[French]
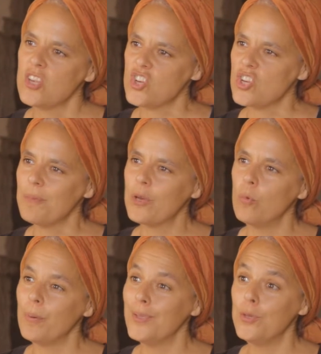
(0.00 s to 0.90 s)
J'ai jamais
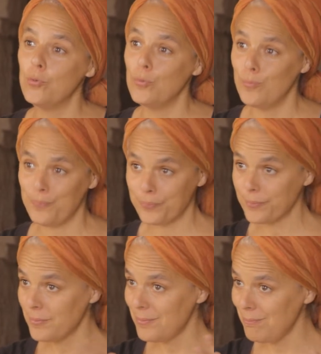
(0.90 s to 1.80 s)
compris qu'une
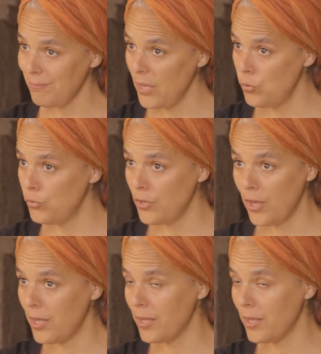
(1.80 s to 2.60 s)
une,